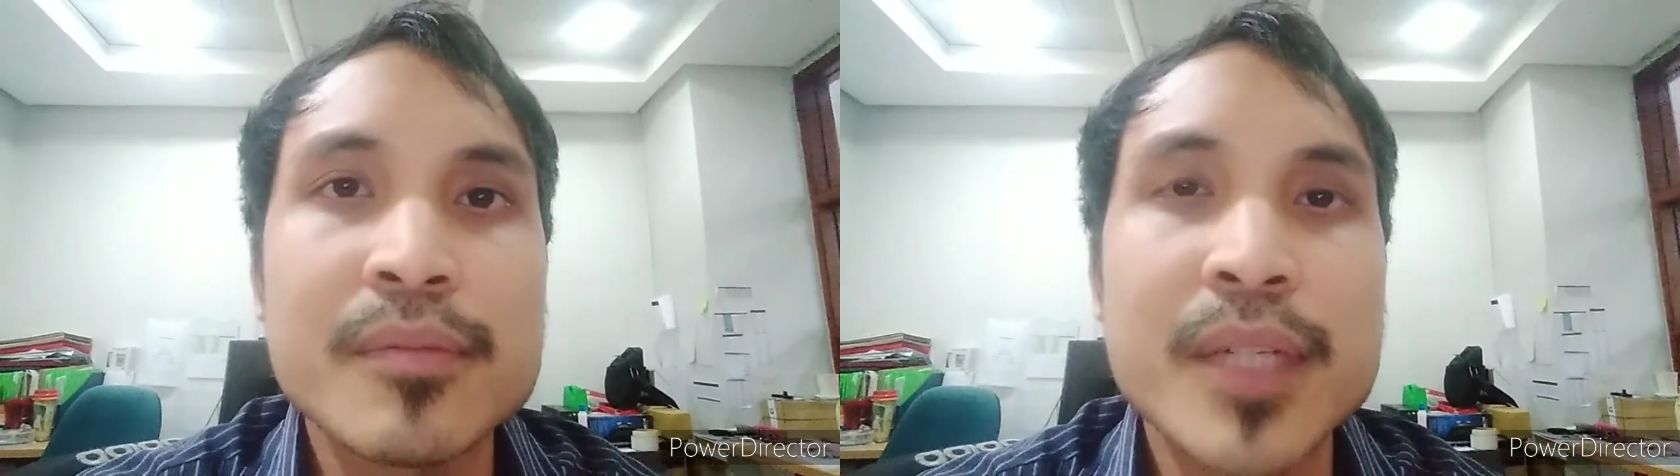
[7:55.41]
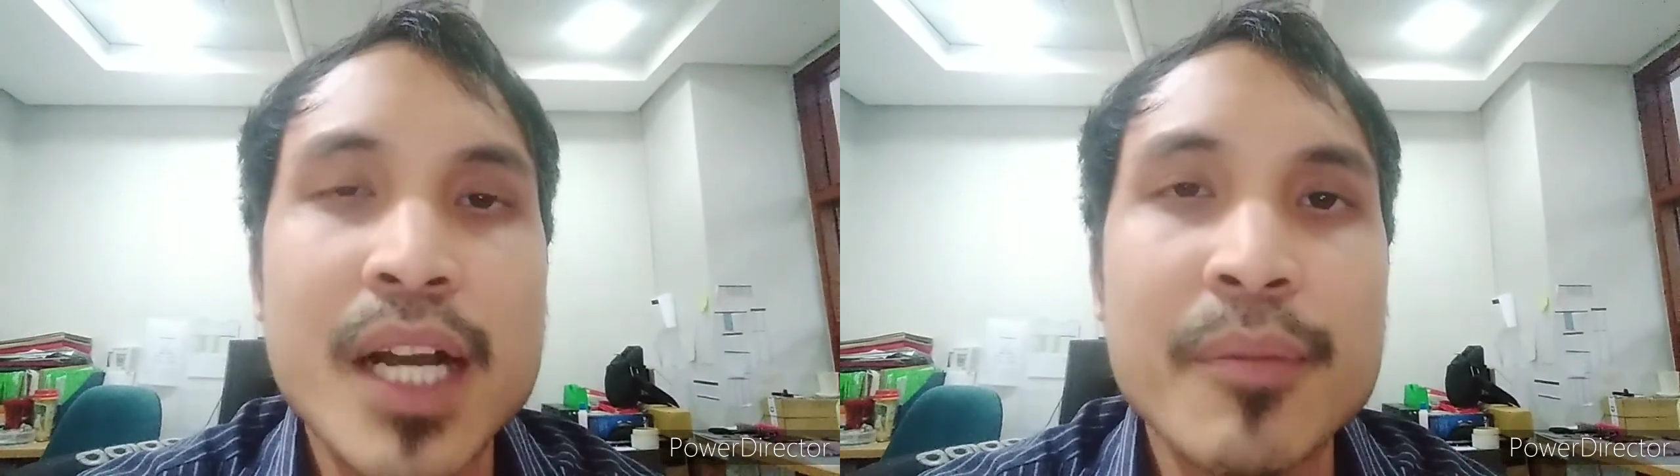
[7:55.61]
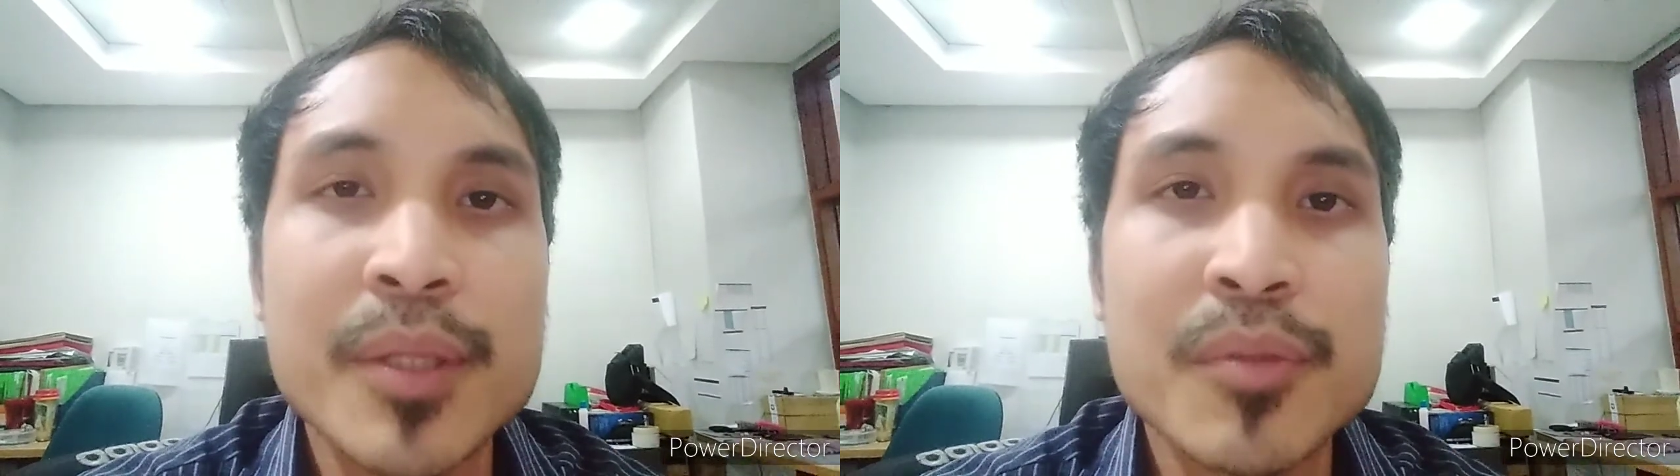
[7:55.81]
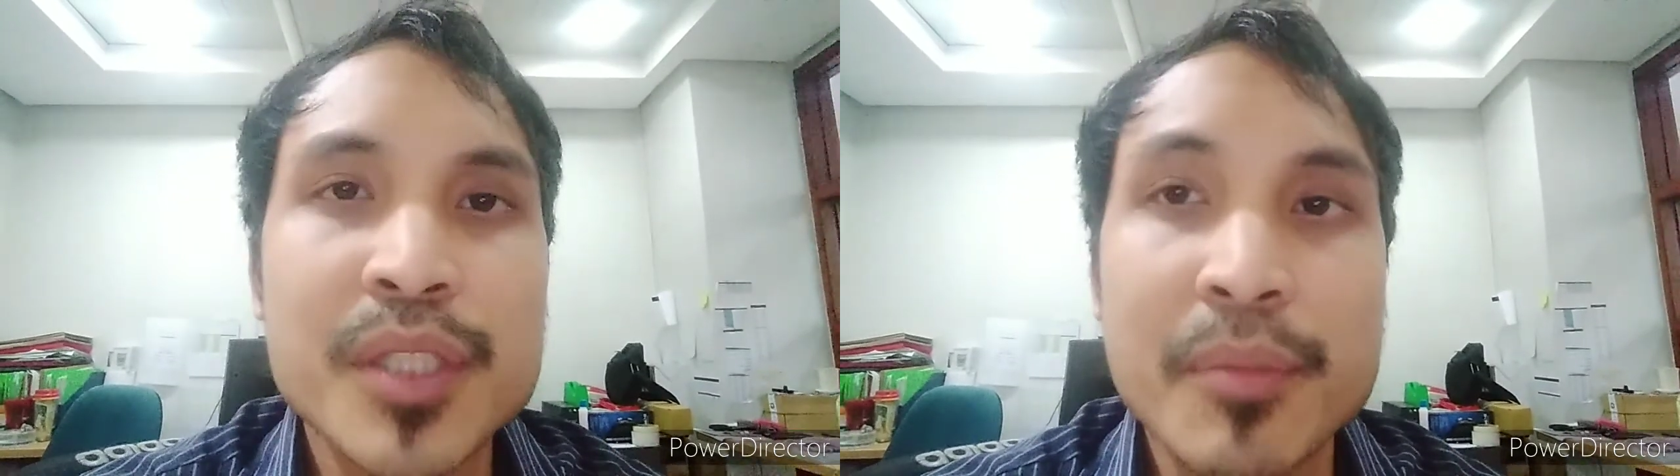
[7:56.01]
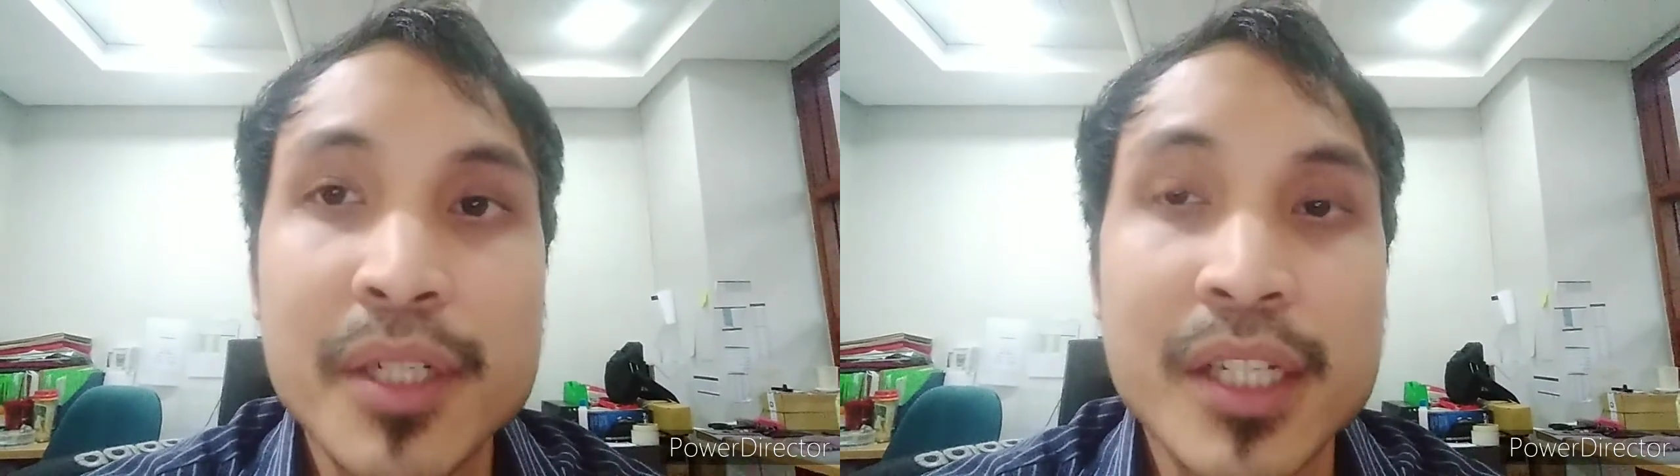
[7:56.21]
magamit mo,
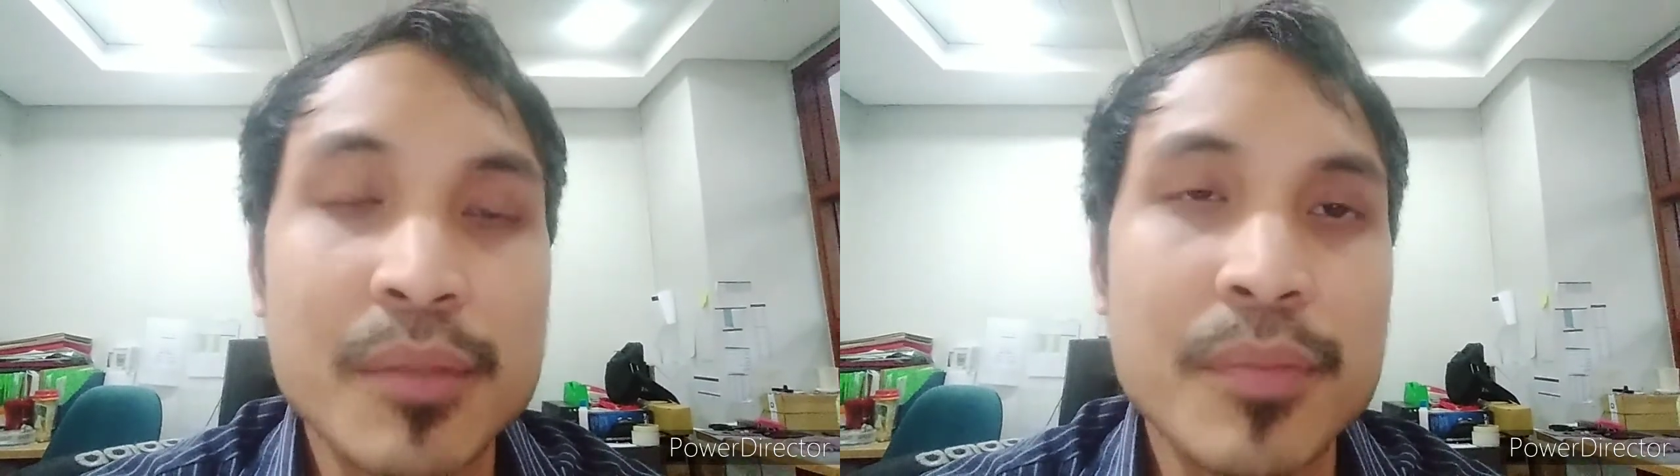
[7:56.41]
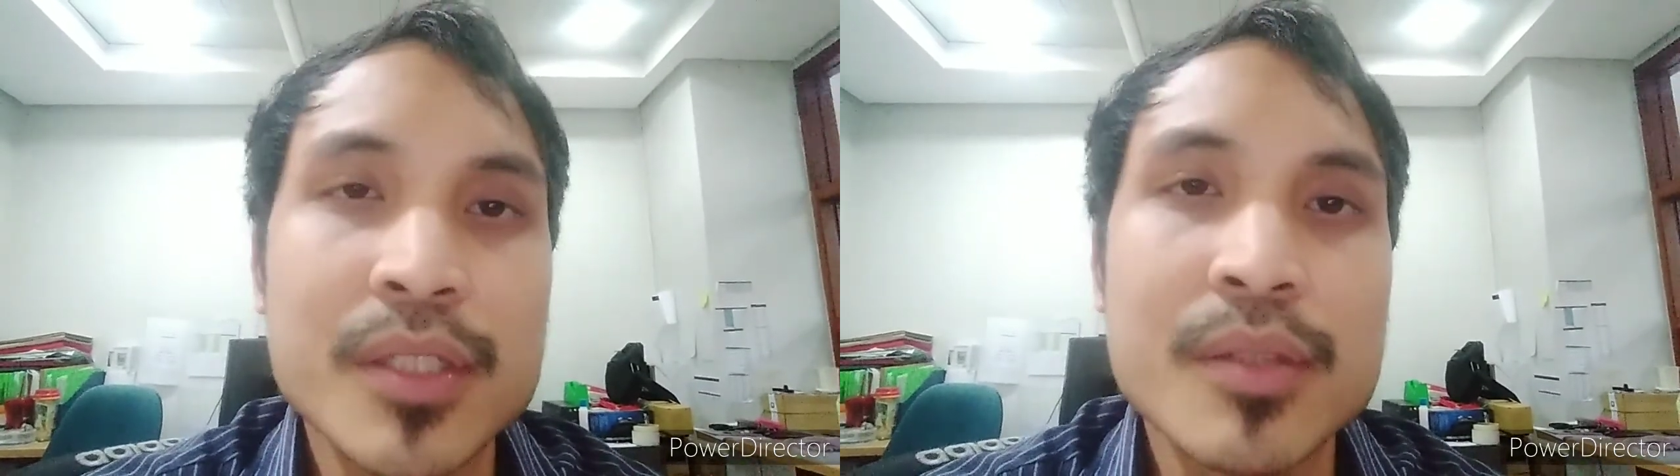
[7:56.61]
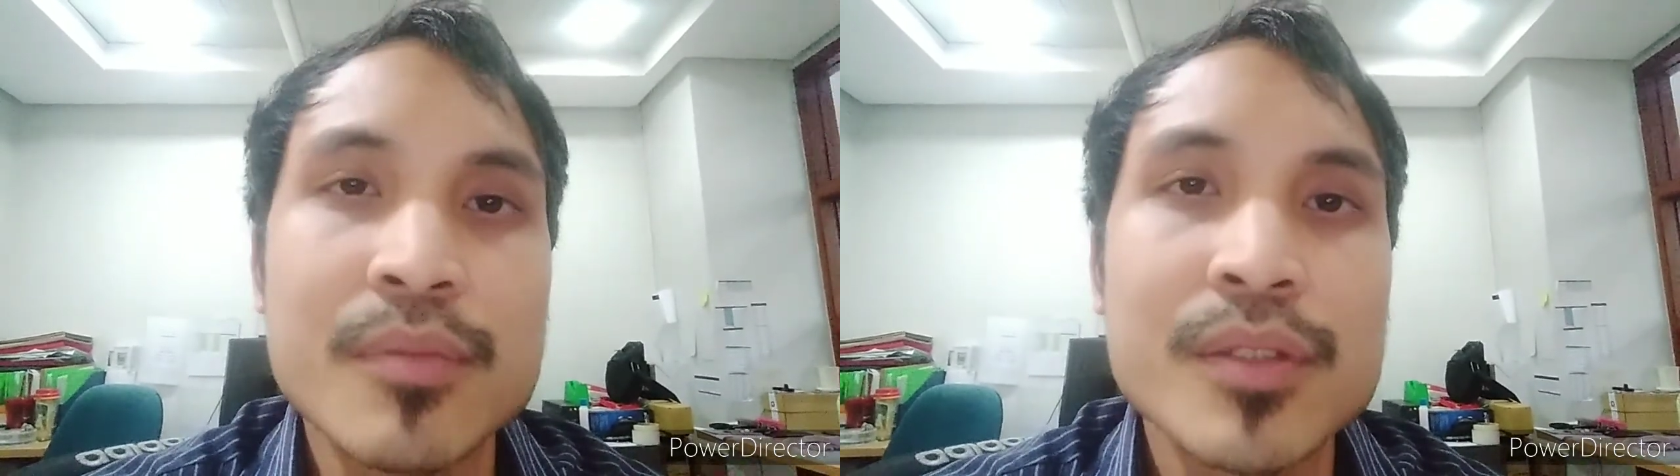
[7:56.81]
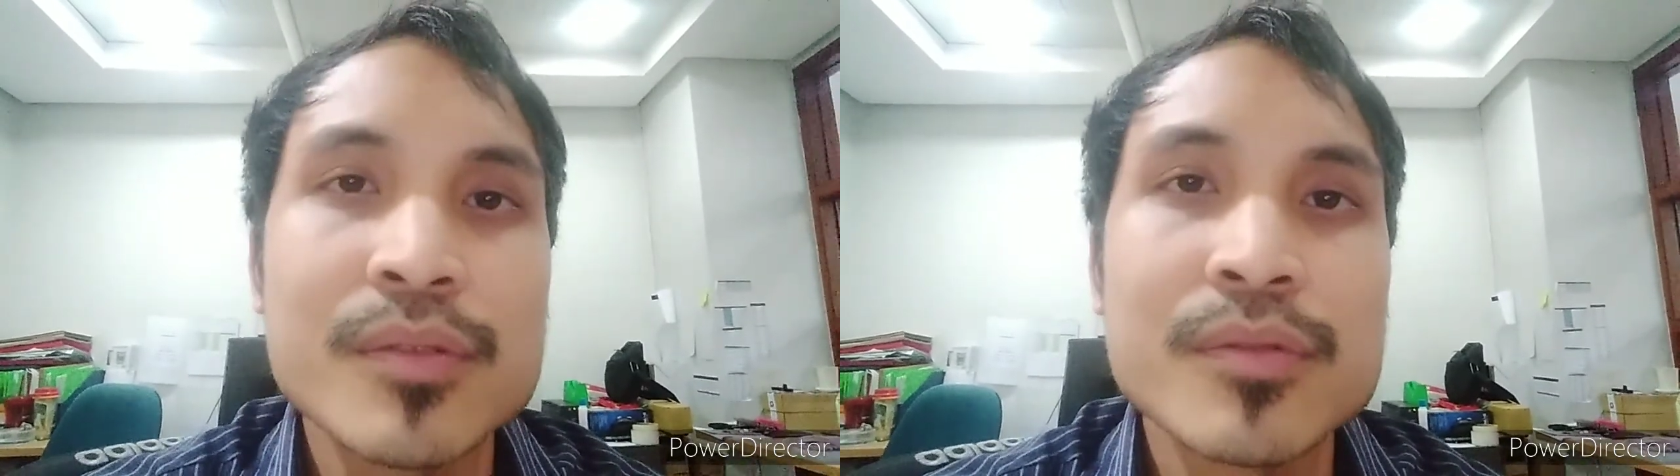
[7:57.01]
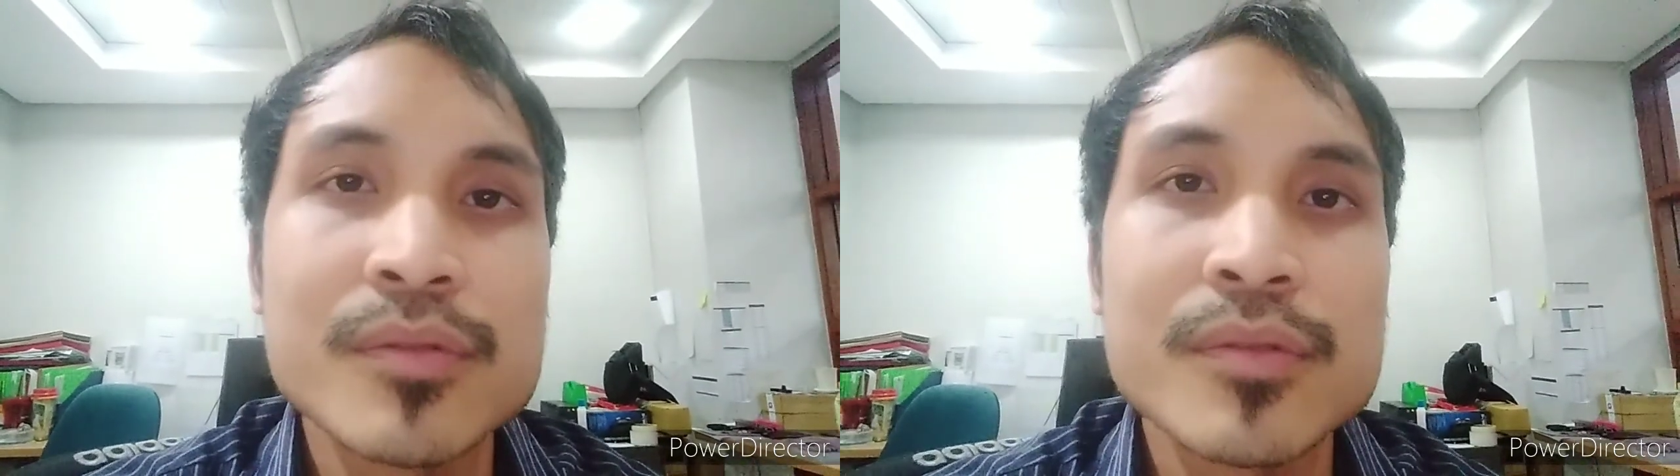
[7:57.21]
syempre, nasa PC mo yung